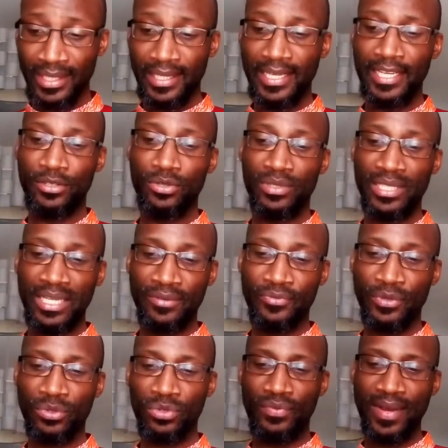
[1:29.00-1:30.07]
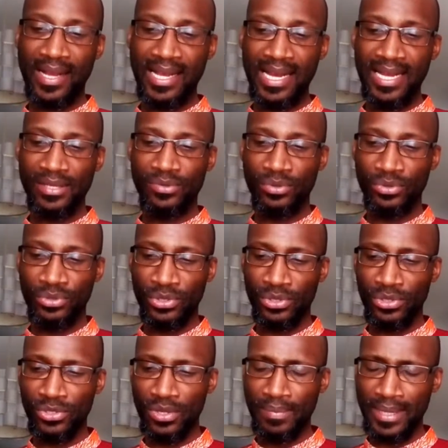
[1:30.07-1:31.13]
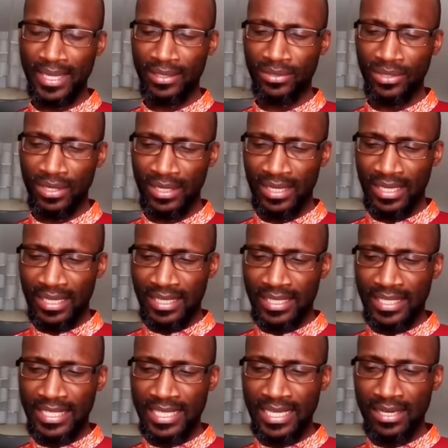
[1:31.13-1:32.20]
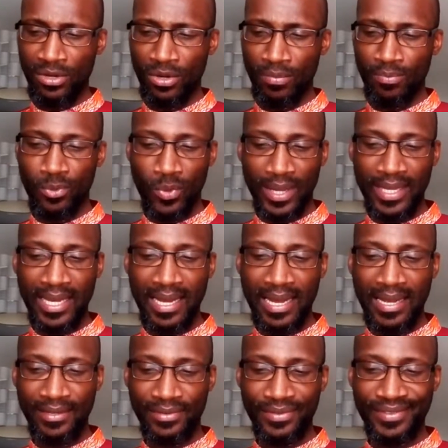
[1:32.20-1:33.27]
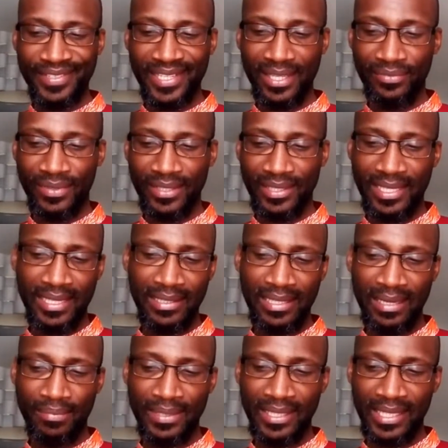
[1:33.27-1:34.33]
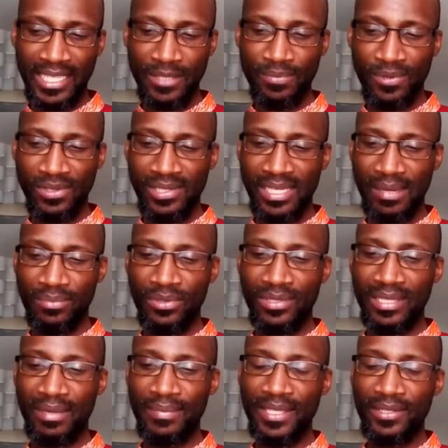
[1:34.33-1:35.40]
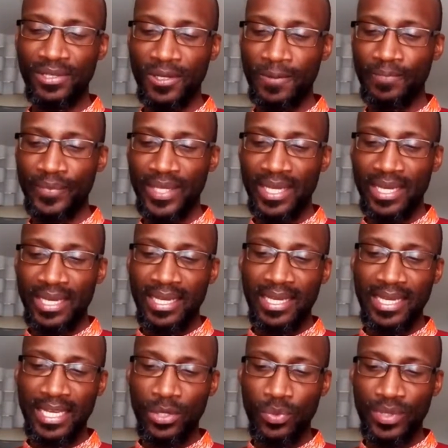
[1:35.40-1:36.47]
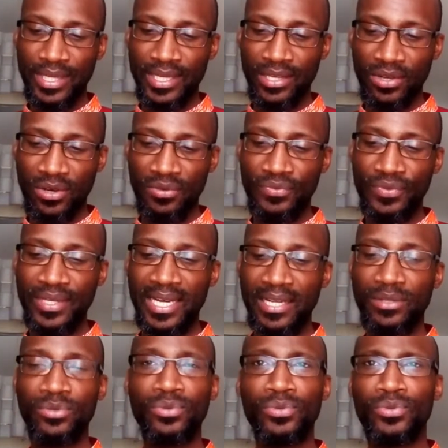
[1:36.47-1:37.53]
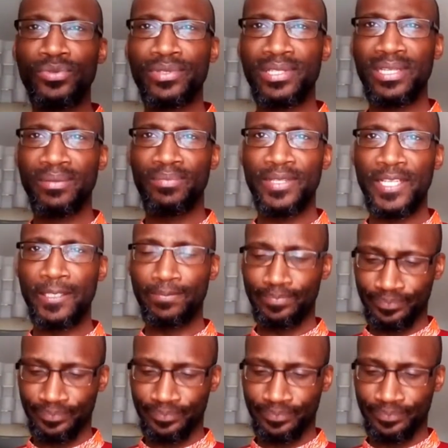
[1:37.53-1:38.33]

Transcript: Et Joseph trouva grâce aux yeux de son maître. Il l'employa à son service, l'établit responsable de sa maison et lui confia tous ses biens.